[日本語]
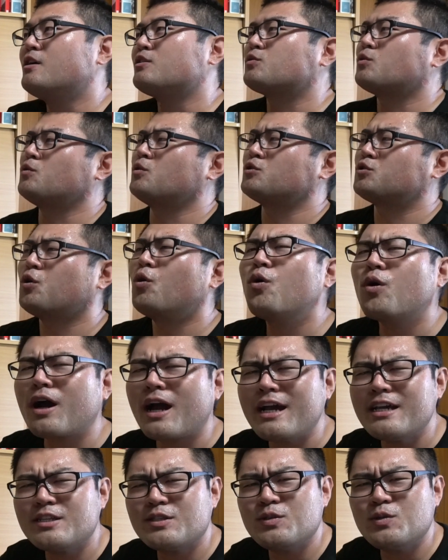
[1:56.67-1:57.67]
その紹
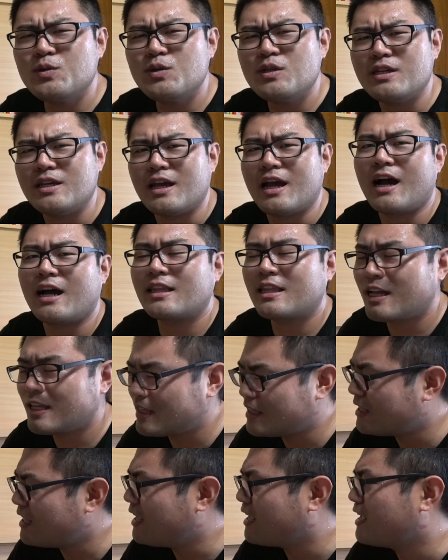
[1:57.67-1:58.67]
介するにあたっ
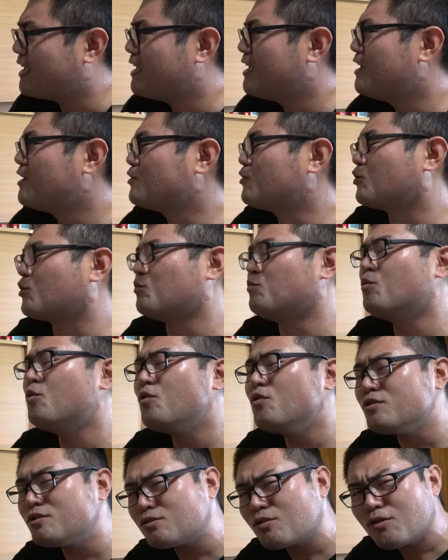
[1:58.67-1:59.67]
て、ちょっともう
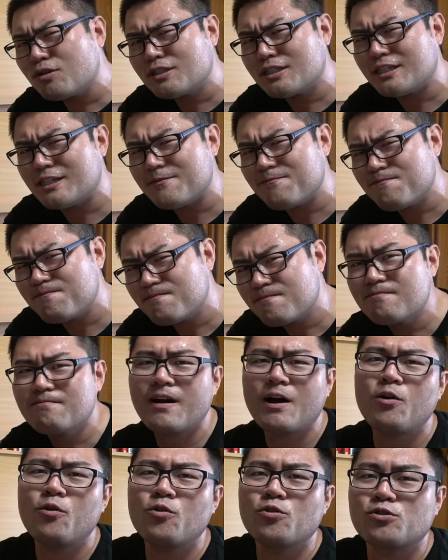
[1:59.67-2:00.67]
少し
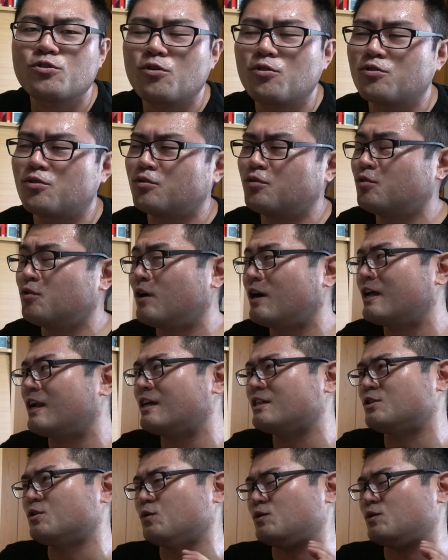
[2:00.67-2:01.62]
魔法少女のお話